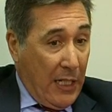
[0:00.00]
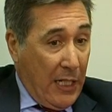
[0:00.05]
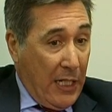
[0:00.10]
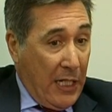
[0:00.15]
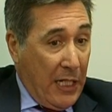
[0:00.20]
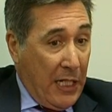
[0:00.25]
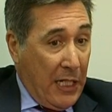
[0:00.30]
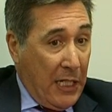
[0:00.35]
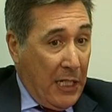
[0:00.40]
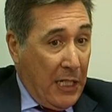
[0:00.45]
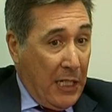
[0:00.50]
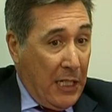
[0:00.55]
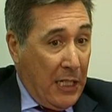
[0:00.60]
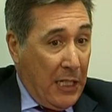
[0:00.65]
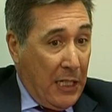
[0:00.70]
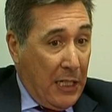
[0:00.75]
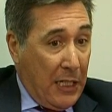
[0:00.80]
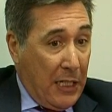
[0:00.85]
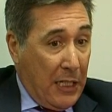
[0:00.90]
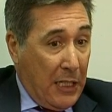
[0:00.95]

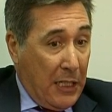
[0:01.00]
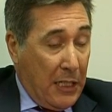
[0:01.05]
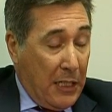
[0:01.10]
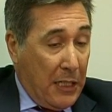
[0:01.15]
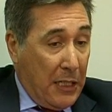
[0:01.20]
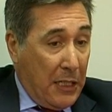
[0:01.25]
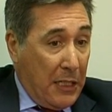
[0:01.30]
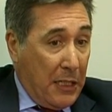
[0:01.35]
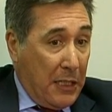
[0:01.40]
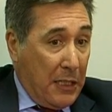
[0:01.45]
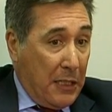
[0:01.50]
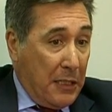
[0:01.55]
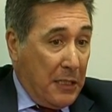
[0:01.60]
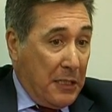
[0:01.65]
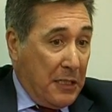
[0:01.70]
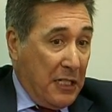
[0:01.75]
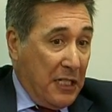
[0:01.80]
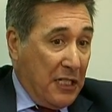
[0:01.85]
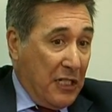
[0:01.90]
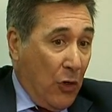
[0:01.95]
Y
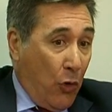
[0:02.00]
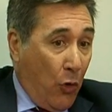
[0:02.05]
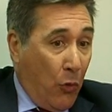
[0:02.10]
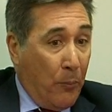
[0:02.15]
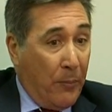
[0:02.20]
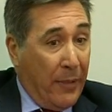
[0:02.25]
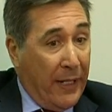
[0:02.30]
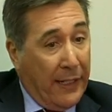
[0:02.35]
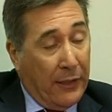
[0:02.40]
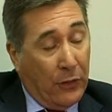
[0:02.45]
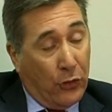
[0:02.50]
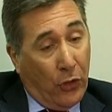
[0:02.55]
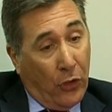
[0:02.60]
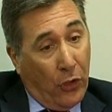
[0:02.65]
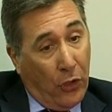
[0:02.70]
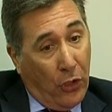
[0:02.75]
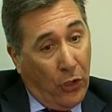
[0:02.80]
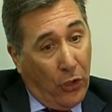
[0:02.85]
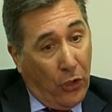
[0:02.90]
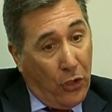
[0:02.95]
si se cumplen
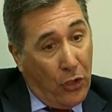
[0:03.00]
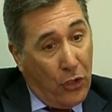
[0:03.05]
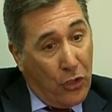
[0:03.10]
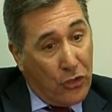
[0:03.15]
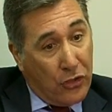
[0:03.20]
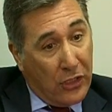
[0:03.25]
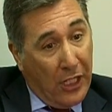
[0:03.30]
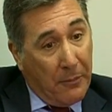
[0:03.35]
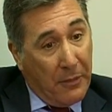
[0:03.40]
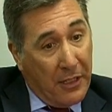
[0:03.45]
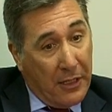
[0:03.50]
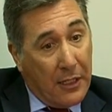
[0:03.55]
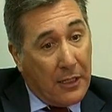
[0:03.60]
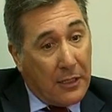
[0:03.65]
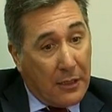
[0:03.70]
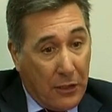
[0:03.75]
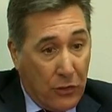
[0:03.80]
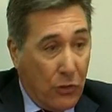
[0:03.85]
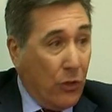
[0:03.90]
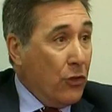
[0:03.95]
todos los
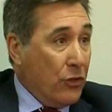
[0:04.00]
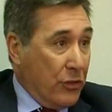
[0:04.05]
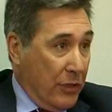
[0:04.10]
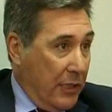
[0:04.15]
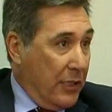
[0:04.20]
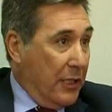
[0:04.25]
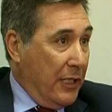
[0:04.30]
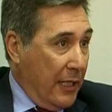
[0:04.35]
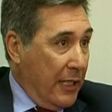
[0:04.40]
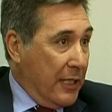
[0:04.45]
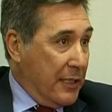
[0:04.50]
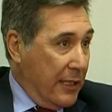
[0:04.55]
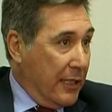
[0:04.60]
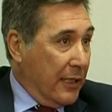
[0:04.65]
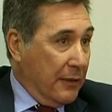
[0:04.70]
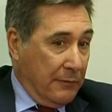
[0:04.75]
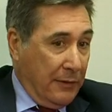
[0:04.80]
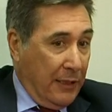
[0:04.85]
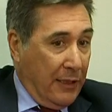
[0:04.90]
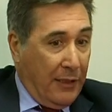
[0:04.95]
trámites, que son los que tienen que
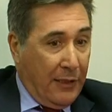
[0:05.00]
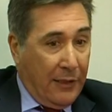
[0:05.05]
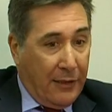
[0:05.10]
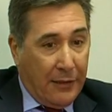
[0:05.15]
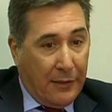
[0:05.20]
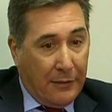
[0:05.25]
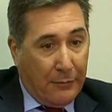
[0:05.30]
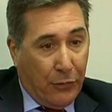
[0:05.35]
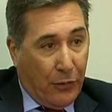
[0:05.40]
ser, ¿eh?